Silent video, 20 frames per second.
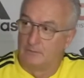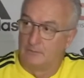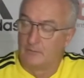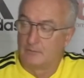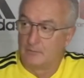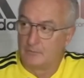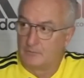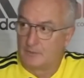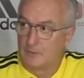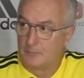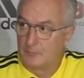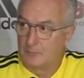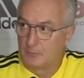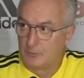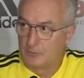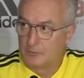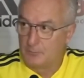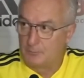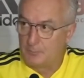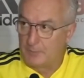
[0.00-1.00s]
Nós usamos
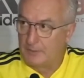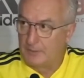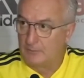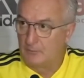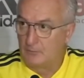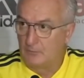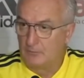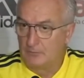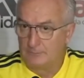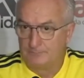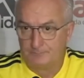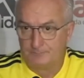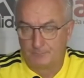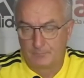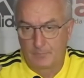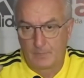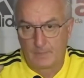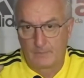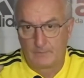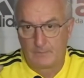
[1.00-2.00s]
hoje Pedro
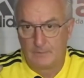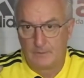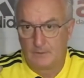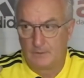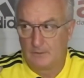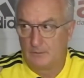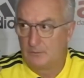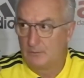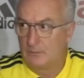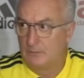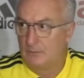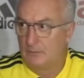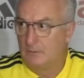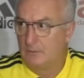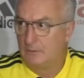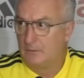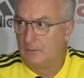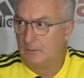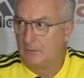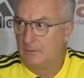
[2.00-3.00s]

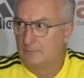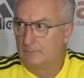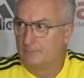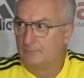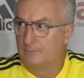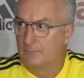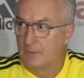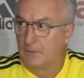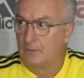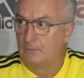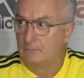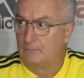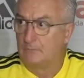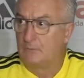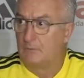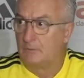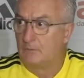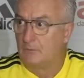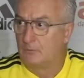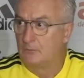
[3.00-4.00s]
e,
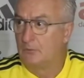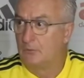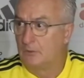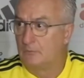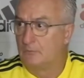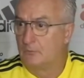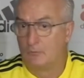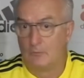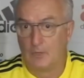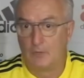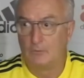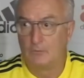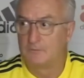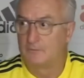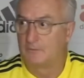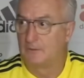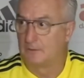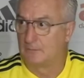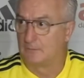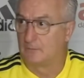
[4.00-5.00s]
e, João e
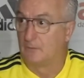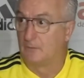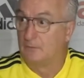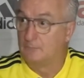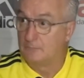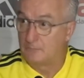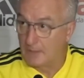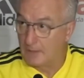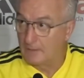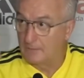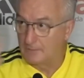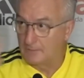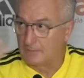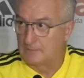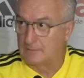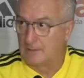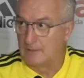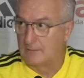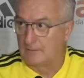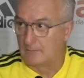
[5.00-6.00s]
Santos. Três
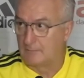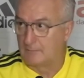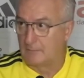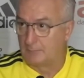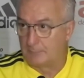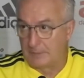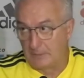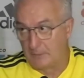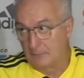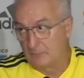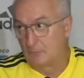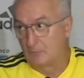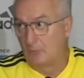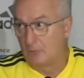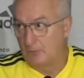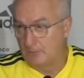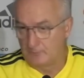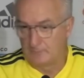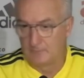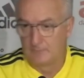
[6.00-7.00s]
atletas apenas,
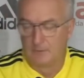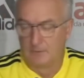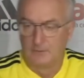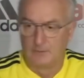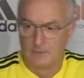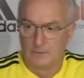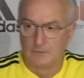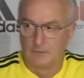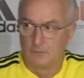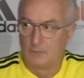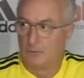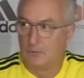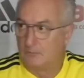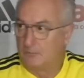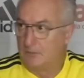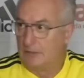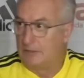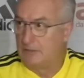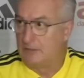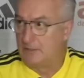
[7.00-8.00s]
dois,
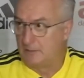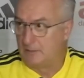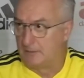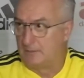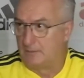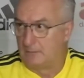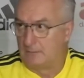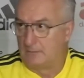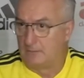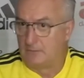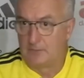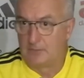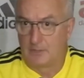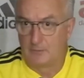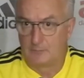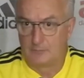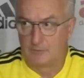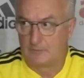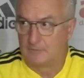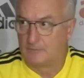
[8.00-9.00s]
dois de linha,
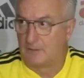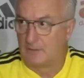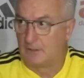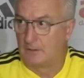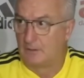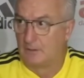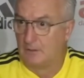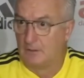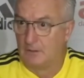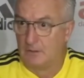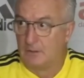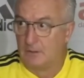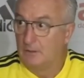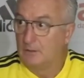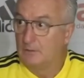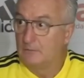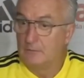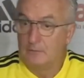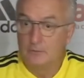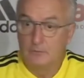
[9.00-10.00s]
digamos assim.
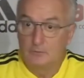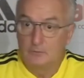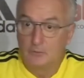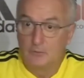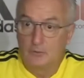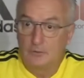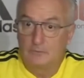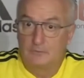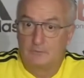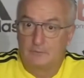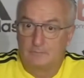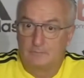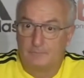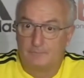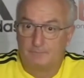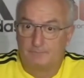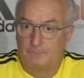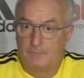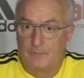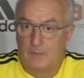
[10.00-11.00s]
E os dois
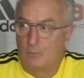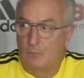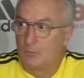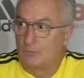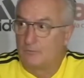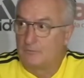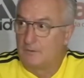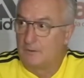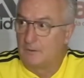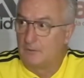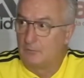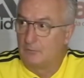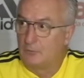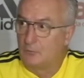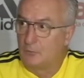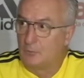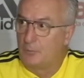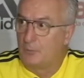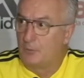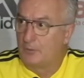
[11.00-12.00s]
não conseguiram
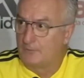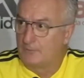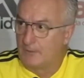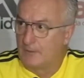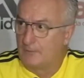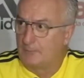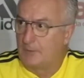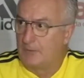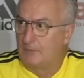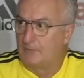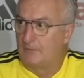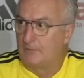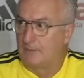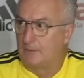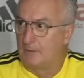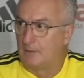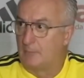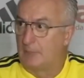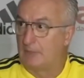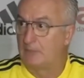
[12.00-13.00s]
suportar a
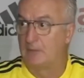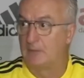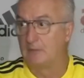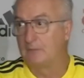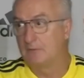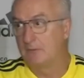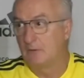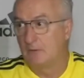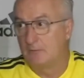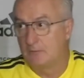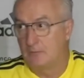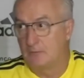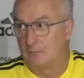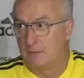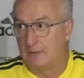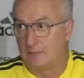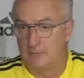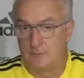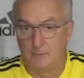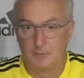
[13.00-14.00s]
partida. Imagina se nós
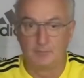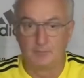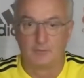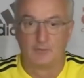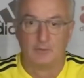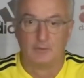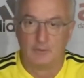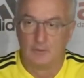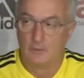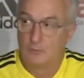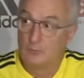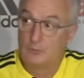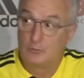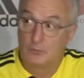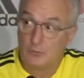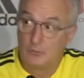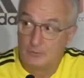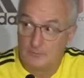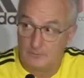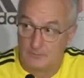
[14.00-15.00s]
tivéssemos
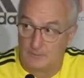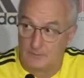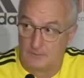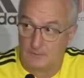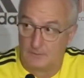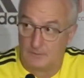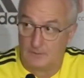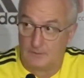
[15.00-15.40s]
os 11